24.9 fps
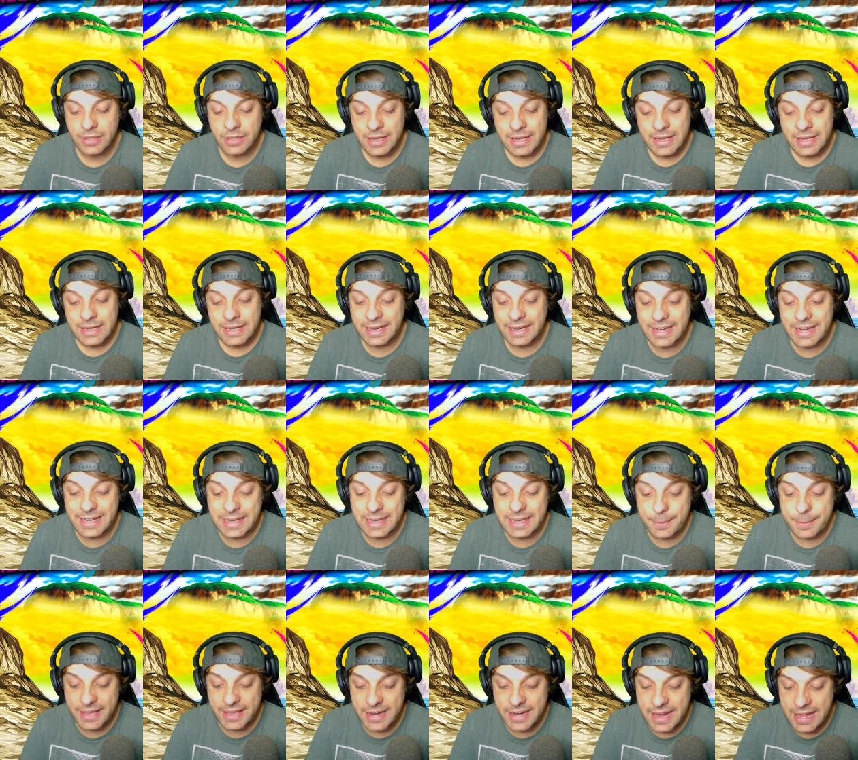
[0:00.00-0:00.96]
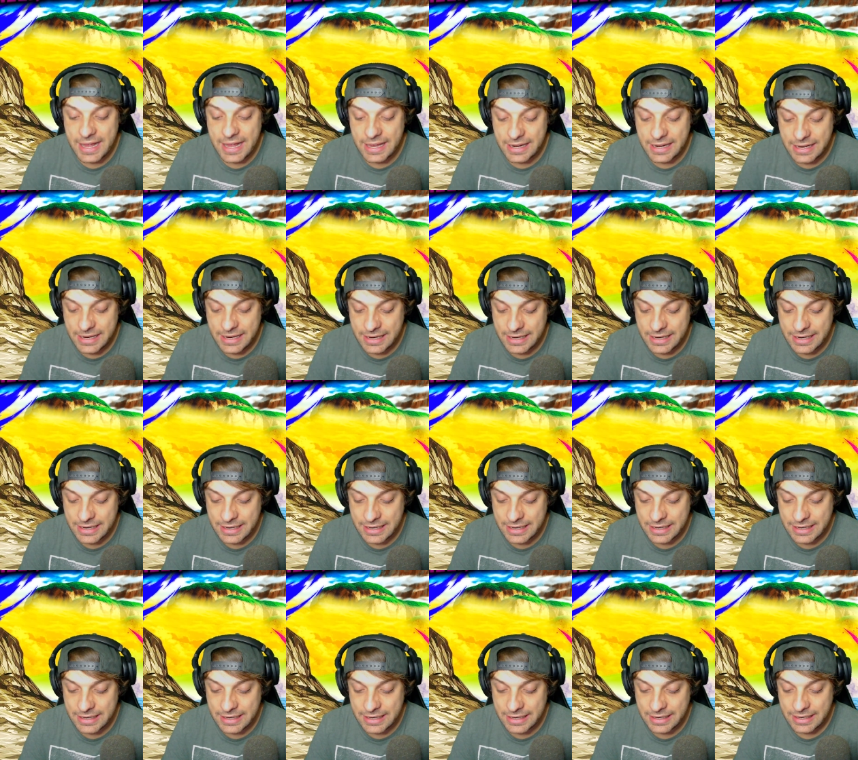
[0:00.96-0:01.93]
Quería cambiar
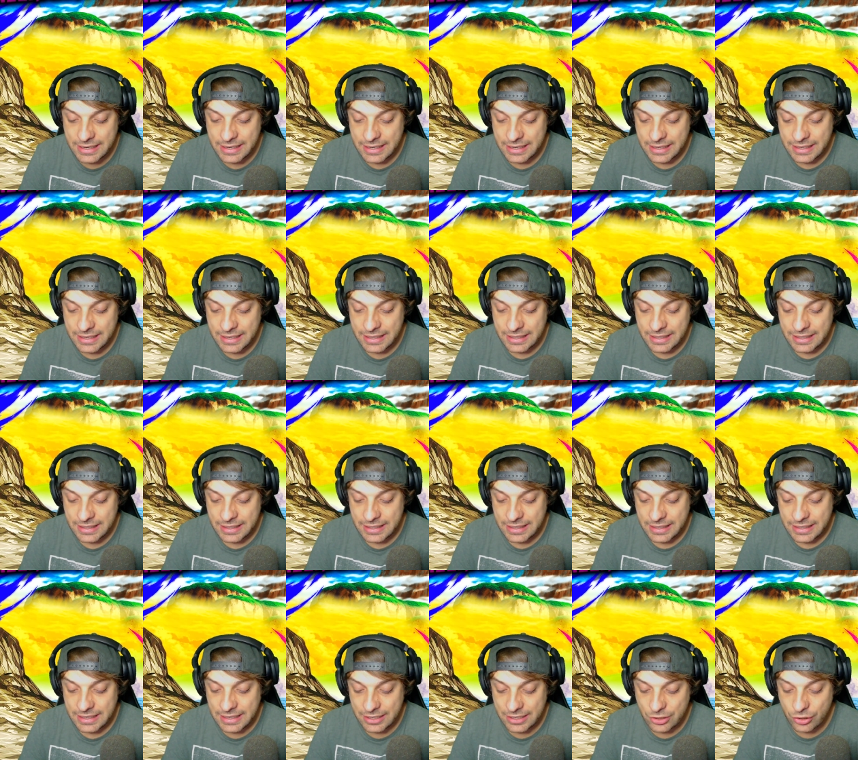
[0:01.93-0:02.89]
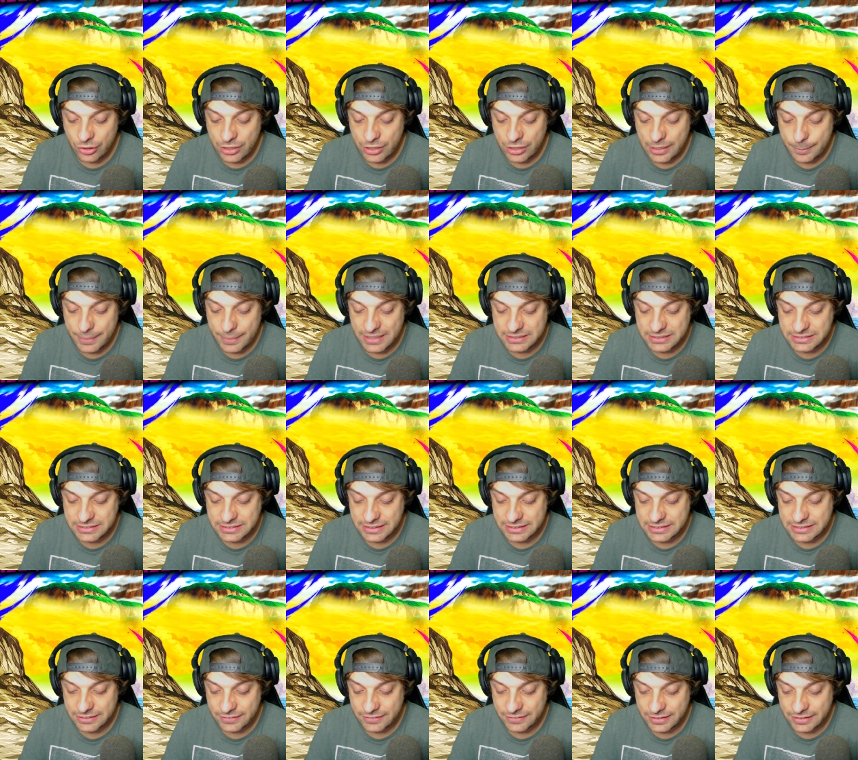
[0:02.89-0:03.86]
al... Al Gohan Bestia,
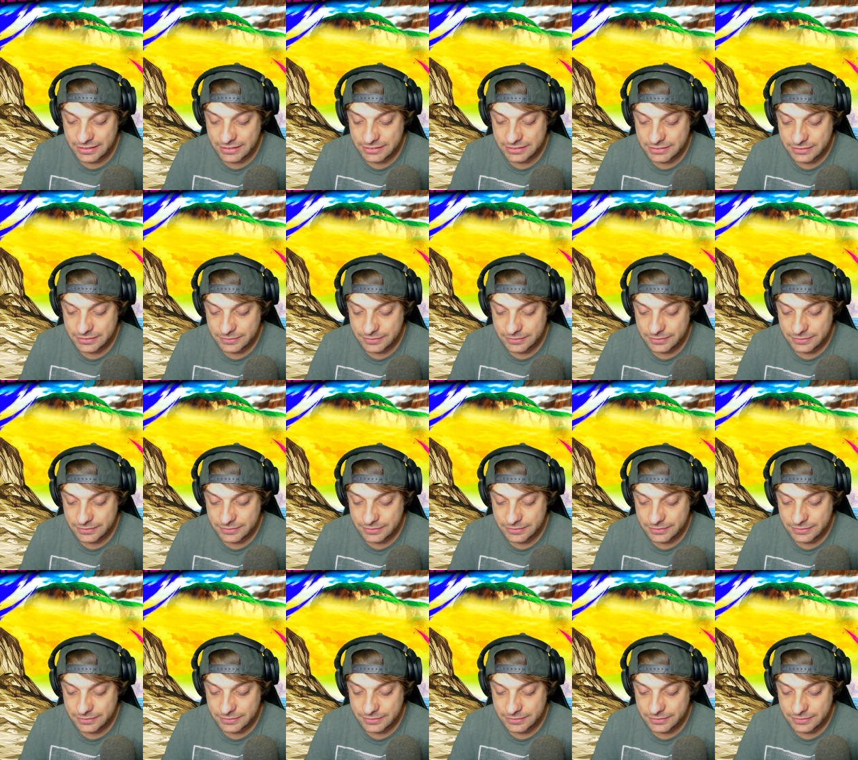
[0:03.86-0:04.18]
chavales